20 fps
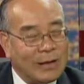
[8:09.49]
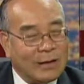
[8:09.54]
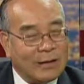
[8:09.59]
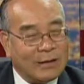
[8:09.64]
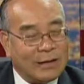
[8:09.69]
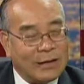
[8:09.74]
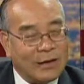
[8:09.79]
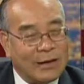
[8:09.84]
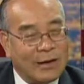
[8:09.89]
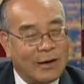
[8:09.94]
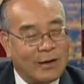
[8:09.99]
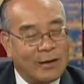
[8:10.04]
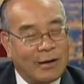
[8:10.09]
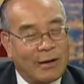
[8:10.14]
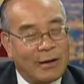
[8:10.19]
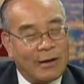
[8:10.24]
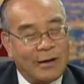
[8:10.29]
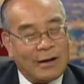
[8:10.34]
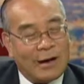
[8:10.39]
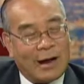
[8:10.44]
thì do
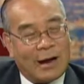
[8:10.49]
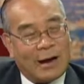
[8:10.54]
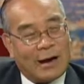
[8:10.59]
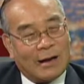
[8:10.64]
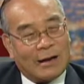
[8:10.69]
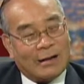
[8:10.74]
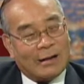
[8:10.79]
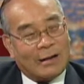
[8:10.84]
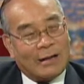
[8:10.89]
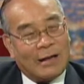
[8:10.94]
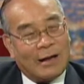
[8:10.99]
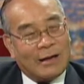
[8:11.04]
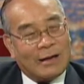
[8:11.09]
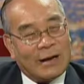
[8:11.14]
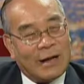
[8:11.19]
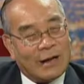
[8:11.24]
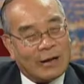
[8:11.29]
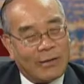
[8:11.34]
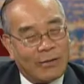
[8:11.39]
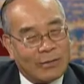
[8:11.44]
đó là cái vấn
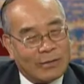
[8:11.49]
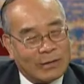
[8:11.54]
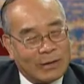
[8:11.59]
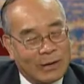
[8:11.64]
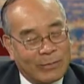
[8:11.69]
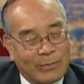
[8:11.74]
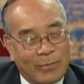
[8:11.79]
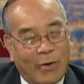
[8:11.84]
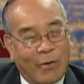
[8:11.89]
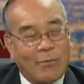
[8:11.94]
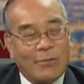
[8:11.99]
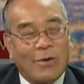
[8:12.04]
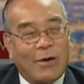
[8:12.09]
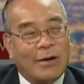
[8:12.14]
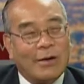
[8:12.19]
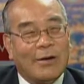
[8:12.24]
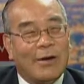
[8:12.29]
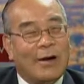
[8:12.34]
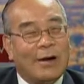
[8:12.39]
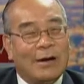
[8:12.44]
đề của nhật Bản
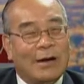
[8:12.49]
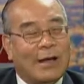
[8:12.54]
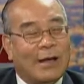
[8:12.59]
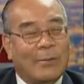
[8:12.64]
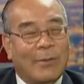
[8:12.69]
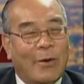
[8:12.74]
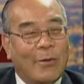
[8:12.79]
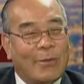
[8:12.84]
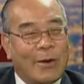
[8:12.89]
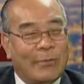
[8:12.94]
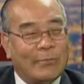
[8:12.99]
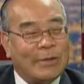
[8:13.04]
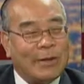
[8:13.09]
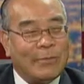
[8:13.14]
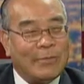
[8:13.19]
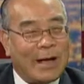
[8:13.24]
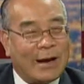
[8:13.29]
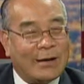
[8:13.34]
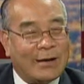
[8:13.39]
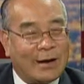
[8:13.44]
có đó thì nhật Bản không
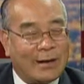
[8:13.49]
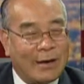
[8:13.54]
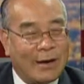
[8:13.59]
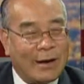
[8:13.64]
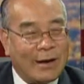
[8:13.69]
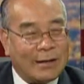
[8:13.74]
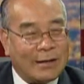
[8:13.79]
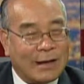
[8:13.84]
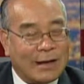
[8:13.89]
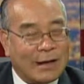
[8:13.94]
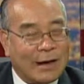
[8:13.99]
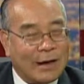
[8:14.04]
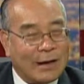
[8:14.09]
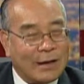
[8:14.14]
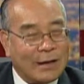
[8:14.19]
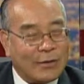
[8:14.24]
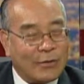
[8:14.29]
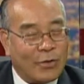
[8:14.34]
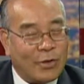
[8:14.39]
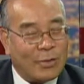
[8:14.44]
chấp nhận điều đó thành ra
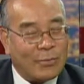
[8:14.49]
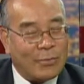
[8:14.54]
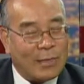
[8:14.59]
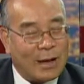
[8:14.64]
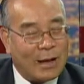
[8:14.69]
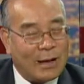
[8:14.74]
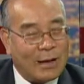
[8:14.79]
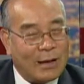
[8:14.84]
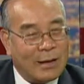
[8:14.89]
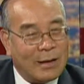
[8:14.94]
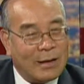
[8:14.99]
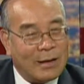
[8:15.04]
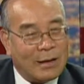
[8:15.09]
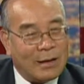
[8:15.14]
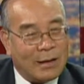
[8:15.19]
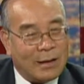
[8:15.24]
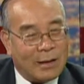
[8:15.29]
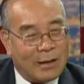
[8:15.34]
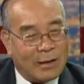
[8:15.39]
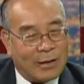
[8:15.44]
cái chuyện mà
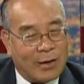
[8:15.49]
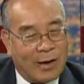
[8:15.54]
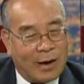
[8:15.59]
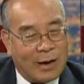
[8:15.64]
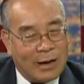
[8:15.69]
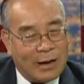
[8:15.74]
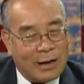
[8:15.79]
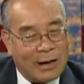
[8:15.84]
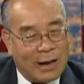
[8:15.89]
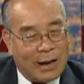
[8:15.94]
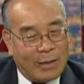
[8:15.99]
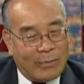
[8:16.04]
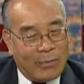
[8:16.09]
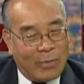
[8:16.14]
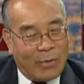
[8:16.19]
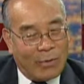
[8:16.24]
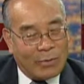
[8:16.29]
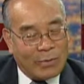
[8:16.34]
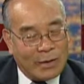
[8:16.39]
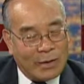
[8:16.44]
ờ, gọi là
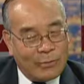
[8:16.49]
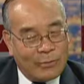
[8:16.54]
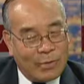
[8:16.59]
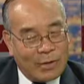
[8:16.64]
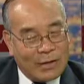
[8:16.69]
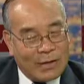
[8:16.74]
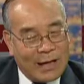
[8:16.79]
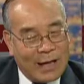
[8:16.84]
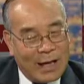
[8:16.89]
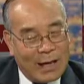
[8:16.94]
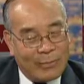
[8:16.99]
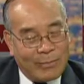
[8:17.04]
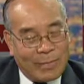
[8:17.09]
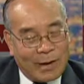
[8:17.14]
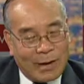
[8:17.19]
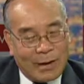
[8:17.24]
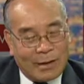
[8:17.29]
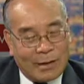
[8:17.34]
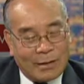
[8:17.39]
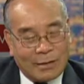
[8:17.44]
một cái quốc gia
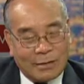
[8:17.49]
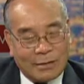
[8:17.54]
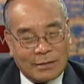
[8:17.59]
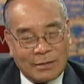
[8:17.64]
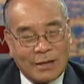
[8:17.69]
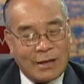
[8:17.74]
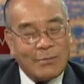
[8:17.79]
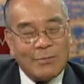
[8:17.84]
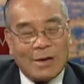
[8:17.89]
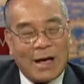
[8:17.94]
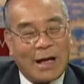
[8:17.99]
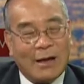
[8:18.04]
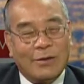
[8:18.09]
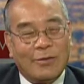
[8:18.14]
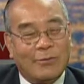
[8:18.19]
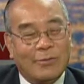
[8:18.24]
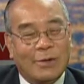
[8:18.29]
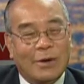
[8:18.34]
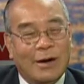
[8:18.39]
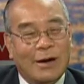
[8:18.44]
mà chiếm cả
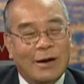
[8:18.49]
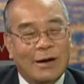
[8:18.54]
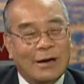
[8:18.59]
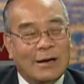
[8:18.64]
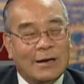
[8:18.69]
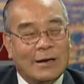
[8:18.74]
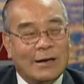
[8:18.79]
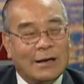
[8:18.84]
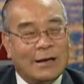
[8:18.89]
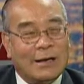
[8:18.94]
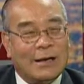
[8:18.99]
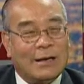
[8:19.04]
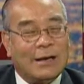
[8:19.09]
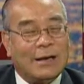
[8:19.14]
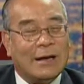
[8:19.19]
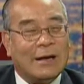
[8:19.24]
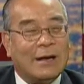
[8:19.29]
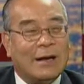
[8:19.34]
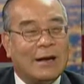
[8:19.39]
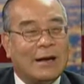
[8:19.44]
vùng đó đó
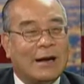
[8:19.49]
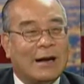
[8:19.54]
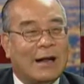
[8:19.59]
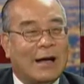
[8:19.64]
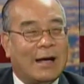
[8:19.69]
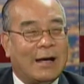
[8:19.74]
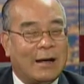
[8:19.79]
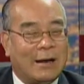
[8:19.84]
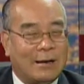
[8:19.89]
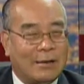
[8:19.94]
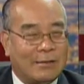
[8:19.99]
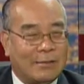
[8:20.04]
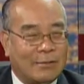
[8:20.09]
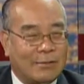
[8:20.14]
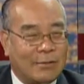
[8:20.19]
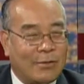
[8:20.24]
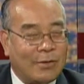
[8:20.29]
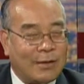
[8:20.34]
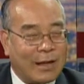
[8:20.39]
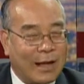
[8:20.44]
thì là
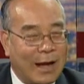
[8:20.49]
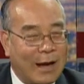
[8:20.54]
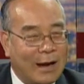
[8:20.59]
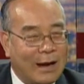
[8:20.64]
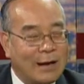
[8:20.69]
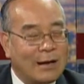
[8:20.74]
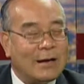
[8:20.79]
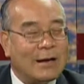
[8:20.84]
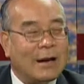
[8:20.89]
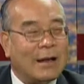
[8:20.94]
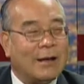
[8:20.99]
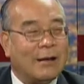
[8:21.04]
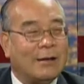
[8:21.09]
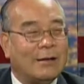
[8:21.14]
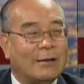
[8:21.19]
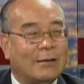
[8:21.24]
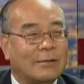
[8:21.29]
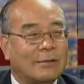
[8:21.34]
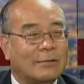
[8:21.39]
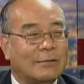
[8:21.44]
có thể là
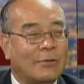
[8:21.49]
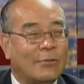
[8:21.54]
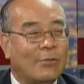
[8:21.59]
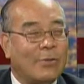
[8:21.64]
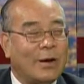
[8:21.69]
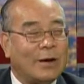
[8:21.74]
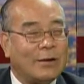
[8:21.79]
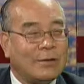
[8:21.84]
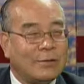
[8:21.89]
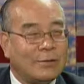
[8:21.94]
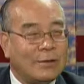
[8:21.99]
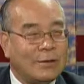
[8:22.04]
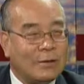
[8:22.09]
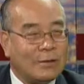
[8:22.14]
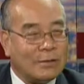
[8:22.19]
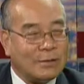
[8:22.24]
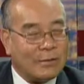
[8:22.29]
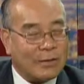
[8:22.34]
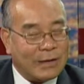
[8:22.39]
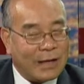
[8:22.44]
trung quốc
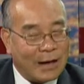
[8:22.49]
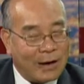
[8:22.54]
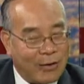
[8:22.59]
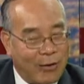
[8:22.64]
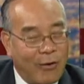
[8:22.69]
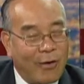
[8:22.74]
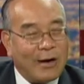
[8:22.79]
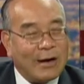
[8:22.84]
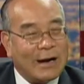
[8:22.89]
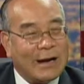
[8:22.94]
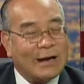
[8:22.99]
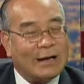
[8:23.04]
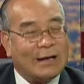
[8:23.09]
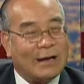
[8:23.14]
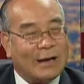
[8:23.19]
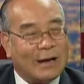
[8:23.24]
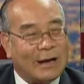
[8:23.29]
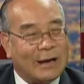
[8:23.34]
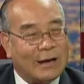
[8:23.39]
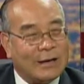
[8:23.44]
có thể khó để
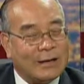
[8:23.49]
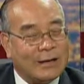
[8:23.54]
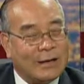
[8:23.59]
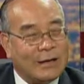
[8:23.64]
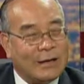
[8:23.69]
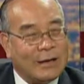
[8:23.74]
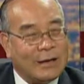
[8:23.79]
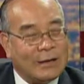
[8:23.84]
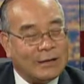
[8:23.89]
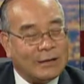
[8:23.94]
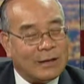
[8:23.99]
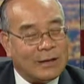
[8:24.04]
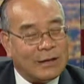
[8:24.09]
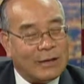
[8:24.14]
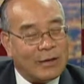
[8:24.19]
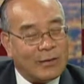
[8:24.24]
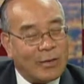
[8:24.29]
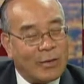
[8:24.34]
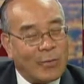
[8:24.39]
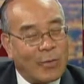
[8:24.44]
thực hiện thì
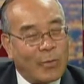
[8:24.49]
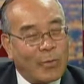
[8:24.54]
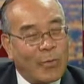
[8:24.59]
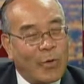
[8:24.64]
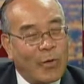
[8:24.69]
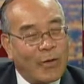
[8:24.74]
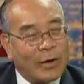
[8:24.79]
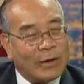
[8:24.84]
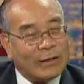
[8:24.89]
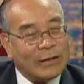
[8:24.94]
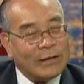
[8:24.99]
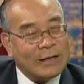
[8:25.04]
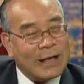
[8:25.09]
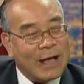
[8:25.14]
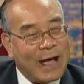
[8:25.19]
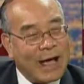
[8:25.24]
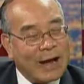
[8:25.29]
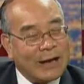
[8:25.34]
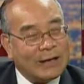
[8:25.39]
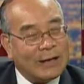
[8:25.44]
nó có một mô hình thứ
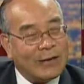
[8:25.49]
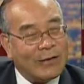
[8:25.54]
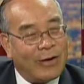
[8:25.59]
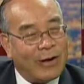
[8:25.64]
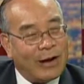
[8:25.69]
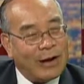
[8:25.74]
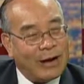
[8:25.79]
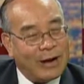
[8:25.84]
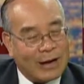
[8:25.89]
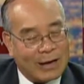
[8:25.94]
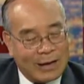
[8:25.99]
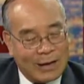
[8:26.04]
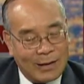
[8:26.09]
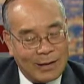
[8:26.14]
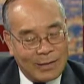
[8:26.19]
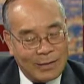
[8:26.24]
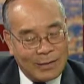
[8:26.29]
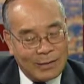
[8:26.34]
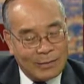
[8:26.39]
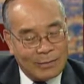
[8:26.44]
hai nó gọi là
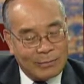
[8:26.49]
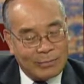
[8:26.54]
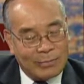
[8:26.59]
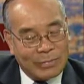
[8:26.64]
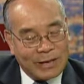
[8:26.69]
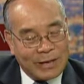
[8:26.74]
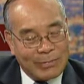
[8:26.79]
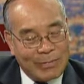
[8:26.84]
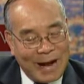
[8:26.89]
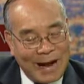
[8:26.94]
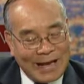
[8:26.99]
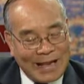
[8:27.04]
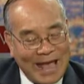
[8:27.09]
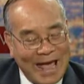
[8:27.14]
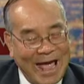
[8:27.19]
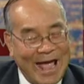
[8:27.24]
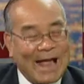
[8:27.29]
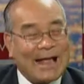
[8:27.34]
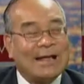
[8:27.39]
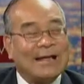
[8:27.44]
cái cái ban
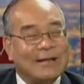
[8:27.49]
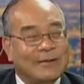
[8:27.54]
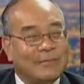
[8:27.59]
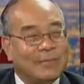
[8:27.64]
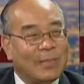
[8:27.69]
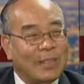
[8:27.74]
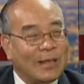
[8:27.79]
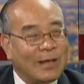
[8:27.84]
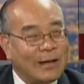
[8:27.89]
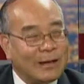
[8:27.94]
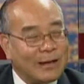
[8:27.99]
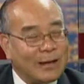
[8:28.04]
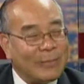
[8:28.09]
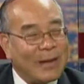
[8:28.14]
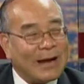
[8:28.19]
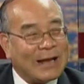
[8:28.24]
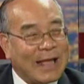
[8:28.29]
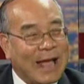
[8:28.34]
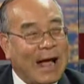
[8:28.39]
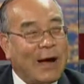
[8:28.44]
nhạc cái
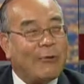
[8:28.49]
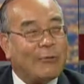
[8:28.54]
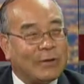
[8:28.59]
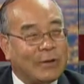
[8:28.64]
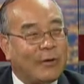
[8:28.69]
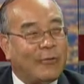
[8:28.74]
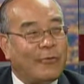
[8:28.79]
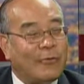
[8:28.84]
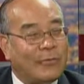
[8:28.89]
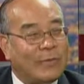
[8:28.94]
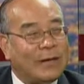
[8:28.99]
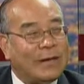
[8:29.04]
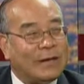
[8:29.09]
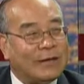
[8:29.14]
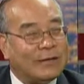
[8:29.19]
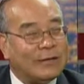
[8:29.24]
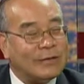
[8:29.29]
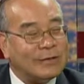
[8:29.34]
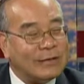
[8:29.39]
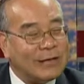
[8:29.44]
ban nhạc Âu Châu bởi
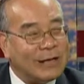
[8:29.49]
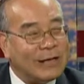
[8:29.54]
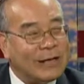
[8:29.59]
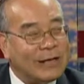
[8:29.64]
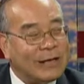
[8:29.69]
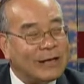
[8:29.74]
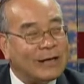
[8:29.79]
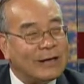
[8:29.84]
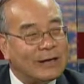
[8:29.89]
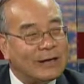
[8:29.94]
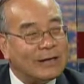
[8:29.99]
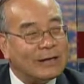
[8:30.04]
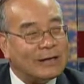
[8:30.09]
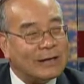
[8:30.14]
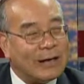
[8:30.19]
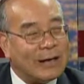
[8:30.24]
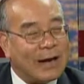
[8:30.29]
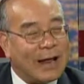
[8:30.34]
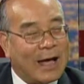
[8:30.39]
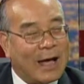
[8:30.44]
vì trước đây á,
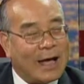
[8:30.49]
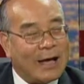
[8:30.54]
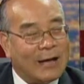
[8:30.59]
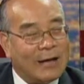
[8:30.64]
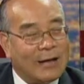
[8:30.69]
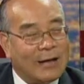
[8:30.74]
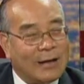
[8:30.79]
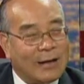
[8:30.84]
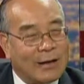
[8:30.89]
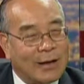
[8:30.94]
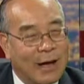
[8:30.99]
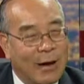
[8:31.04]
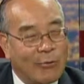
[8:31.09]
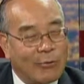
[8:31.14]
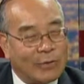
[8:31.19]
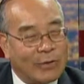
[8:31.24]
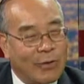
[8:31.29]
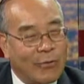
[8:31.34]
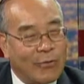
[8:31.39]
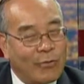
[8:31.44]
là
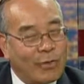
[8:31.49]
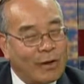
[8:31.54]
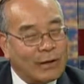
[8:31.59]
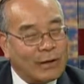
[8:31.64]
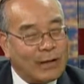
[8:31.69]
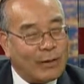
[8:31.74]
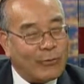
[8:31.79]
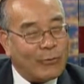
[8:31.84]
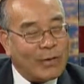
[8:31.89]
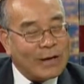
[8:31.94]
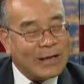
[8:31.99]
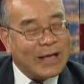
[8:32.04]
Âu Châu á, những quốc